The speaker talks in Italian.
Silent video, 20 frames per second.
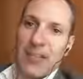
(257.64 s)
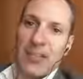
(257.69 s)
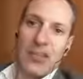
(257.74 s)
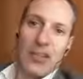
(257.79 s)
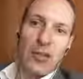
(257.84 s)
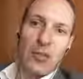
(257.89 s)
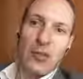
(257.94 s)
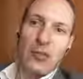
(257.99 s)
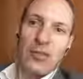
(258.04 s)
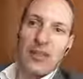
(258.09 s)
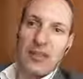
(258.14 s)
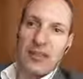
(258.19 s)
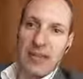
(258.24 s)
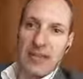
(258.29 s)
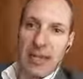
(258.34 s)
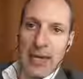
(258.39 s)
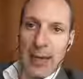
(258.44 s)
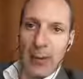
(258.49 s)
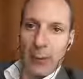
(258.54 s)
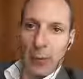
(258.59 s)
e ci
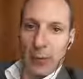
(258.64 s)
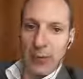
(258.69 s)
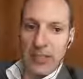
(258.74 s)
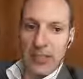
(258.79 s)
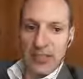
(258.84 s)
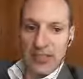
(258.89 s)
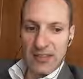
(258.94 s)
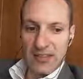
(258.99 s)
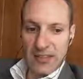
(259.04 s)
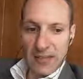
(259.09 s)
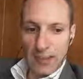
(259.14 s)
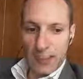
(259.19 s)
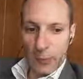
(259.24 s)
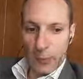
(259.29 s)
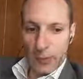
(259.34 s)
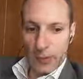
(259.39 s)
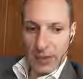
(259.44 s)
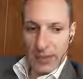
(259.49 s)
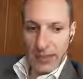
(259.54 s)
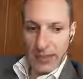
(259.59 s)
accontentiamo, quindi
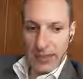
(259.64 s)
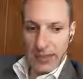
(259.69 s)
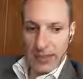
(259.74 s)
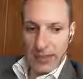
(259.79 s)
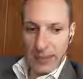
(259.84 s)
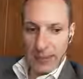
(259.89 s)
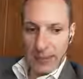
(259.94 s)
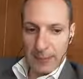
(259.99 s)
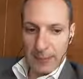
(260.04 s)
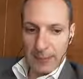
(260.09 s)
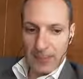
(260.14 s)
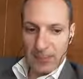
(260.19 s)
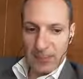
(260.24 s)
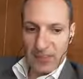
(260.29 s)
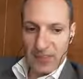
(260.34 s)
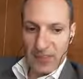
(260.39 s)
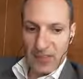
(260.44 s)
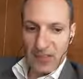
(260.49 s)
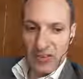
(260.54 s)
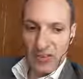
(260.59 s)
iniziamo a,
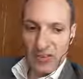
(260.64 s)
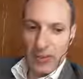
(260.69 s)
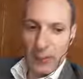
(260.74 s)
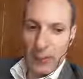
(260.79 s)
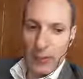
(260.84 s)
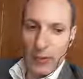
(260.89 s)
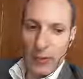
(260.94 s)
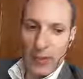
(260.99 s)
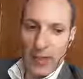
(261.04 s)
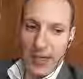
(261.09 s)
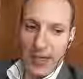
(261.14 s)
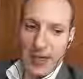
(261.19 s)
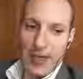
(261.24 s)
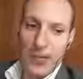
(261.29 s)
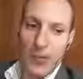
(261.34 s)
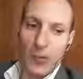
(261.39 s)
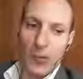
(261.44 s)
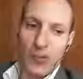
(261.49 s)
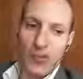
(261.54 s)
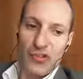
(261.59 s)
diciamo, a
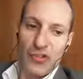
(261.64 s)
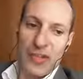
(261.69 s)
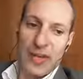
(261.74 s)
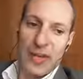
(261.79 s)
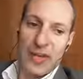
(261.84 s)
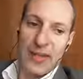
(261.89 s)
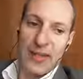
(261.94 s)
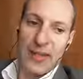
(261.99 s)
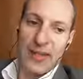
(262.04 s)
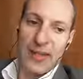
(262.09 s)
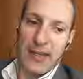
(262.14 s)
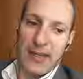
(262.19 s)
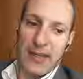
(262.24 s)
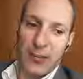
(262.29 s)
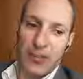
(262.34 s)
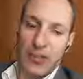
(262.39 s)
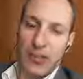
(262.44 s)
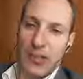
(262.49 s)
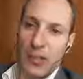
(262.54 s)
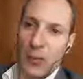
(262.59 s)
rinunciare
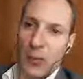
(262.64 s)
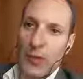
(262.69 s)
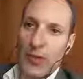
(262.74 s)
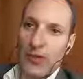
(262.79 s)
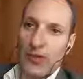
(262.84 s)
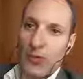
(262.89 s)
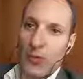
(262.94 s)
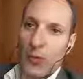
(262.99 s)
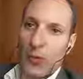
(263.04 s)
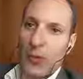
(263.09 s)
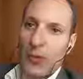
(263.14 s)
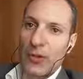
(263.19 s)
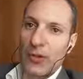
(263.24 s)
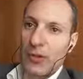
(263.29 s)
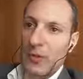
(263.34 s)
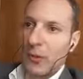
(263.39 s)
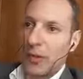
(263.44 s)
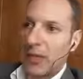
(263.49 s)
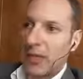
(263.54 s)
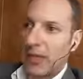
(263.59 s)
a tutti quei
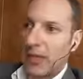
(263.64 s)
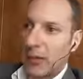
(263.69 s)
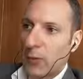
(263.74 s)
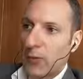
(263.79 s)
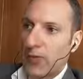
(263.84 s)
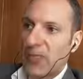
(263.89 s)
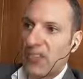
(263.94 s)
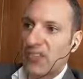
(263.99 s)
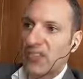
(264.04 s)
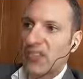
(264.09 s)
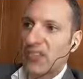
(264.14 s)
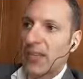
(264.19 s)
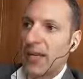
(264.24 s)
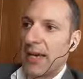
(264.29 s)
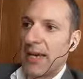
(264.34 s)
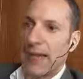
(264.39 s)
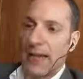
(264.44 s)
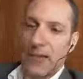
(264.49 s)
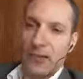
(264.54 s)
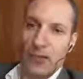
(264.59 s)
sogni, quei, quei,
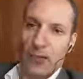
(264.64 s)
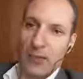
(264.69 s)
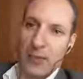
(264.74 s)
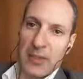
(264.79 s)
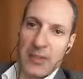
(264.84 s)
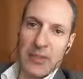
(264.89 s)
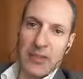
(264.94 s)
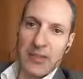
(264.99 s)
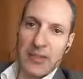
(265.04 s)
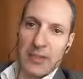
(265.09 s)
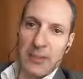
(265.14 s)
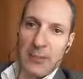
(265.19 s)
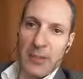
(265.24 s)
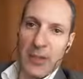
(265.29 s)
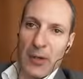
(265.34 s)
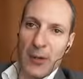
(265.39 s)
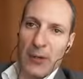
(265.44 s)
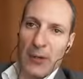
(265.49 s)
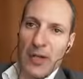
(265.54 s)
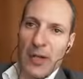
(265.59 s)
desideri, insomma,
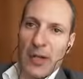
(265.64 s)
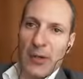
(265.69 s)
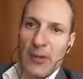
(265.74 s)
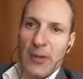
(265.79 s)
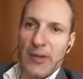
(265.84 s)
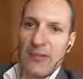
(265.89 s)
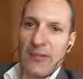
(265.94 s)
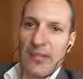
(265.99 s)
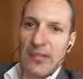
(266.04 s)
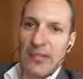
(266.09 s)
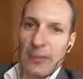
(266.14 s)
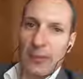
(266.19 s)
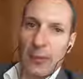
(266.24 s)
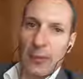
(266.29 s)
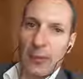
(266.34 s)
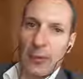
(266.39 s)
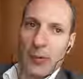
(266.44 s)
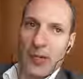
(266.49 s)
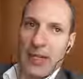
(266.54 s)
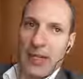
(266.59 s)
per noi era una vita
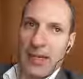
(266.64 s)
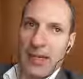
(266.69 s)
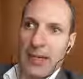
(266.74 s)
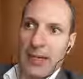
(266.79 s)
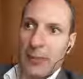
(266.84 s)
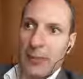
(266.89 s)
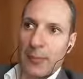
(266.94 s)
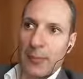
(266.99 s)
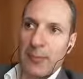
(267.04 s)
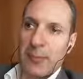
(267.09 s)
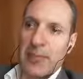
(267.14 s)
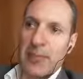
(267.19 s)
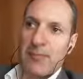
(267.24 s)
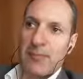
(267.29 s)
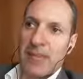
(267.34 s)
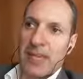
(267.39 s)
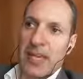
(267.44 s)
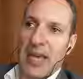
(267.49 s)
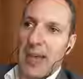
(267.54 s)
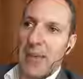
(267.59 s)
proprio che, era
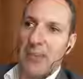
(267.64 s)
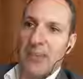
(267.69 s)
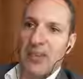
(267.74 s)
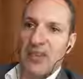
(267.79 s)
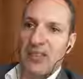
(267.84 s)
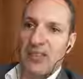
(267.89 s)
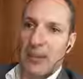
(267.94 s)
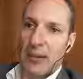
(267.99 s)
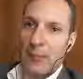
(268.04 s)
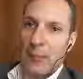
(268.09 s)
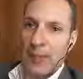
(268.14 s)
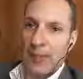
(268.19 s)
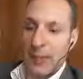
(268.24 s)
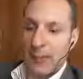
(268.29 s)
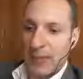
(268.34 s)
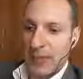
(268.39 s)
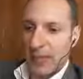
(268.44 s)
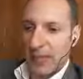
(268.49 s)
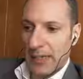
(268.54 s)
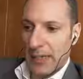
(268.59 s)
in, che è impensabile
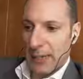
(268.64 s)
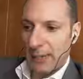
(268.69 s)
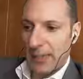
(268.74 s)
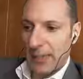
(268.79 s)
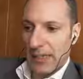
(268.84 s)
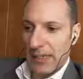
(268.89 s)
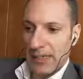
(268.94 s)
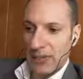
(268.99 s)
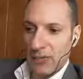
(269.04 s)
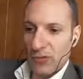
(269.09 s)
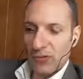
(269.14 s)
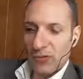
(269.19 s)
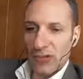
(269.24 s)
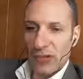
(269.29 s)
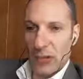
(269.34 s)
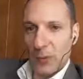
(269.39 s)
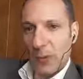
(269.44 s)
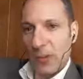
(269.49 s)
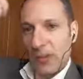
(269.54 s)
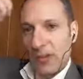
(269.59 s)
da applicare. Perché
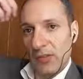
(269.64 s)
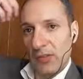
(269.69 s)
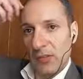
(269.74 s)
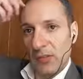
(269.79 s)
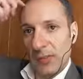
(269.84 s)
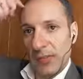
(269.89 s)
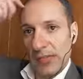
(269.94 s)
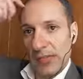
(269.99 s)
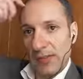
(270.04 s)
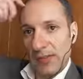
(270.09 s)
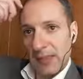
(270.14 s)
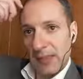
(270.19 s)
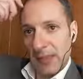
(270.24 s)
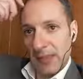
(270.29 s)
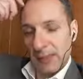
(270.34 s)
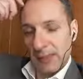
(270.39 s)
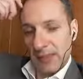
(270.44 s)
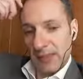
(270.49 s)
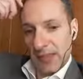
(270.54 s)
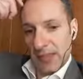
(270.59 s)
succede questo? Perché
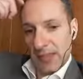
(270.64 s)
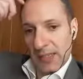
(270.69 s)
vedi,